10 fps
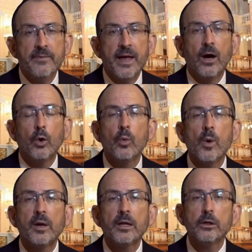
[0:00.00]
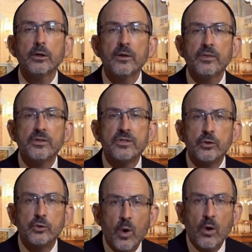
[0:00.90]
Рассматривая эту
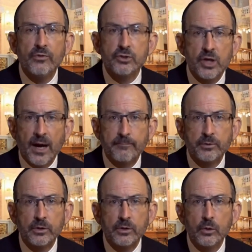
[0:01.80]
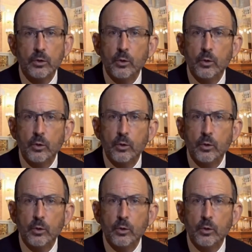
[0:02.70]
двенадцатую главу, мы